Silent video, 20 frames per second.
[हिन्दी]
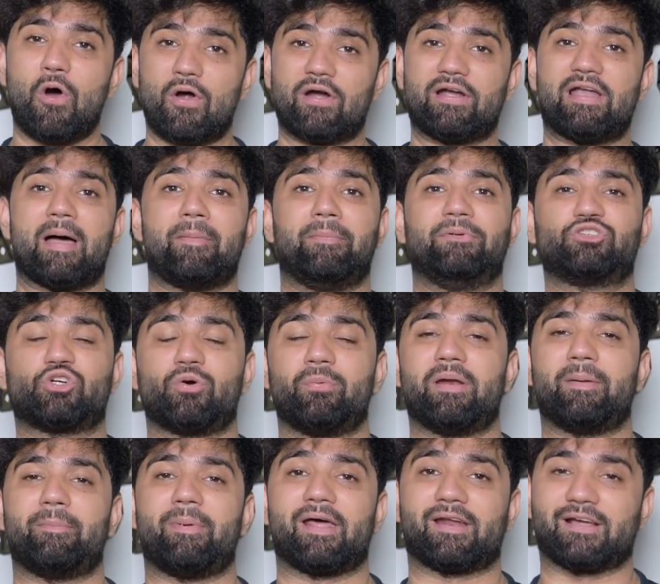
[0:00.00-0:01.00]
और डैमेज को
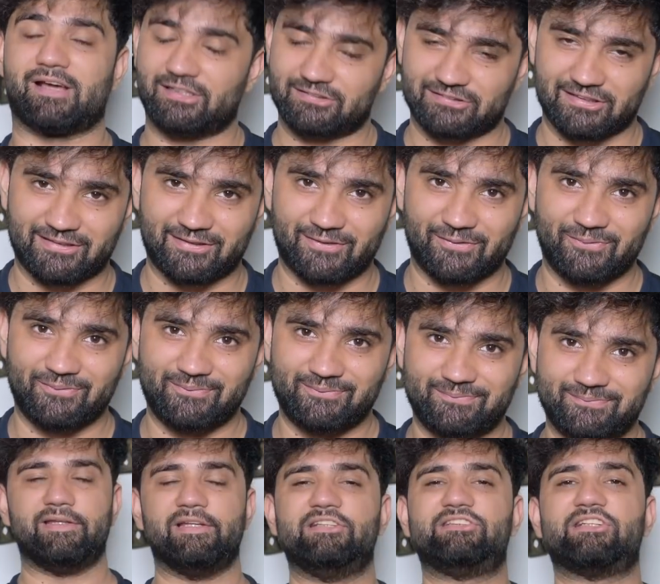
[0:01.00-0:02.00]
भी रिपेयर कर सकते हो
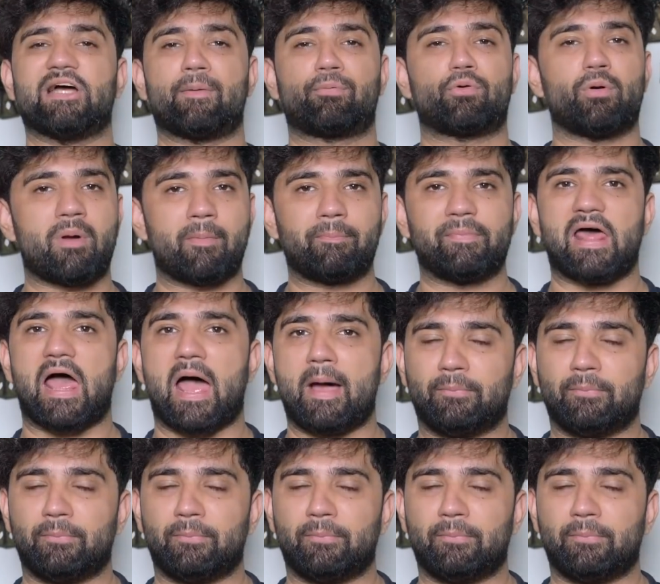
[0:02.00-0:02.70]
नीचे आपको मैं अपने